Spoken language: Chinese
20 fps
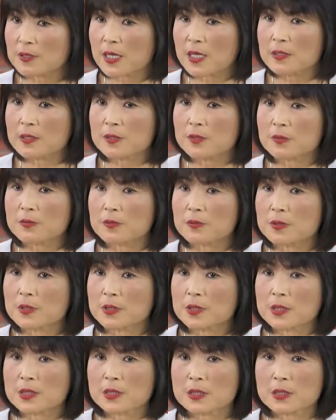他的
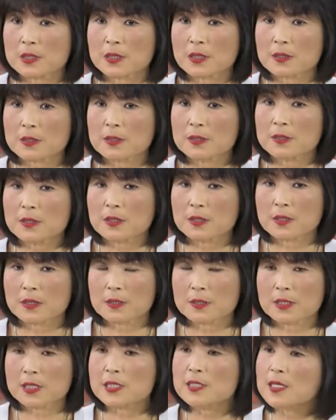这个
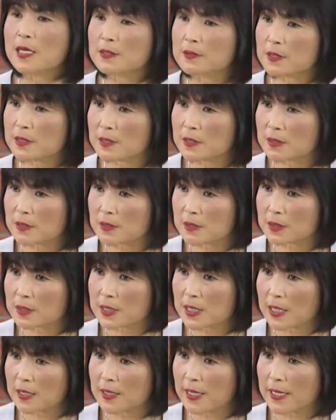呃直肠的那
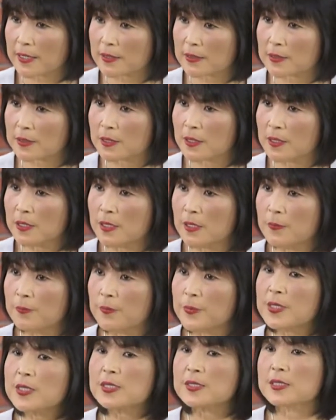肠癌呢，
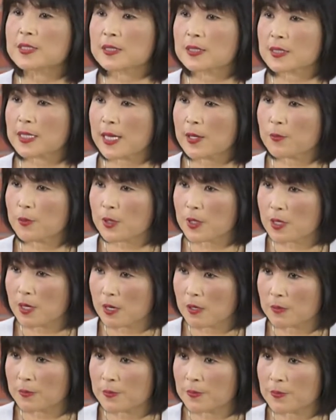比以前的概率
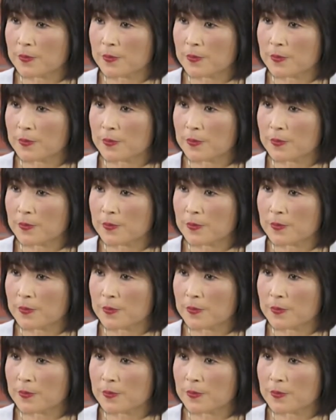高。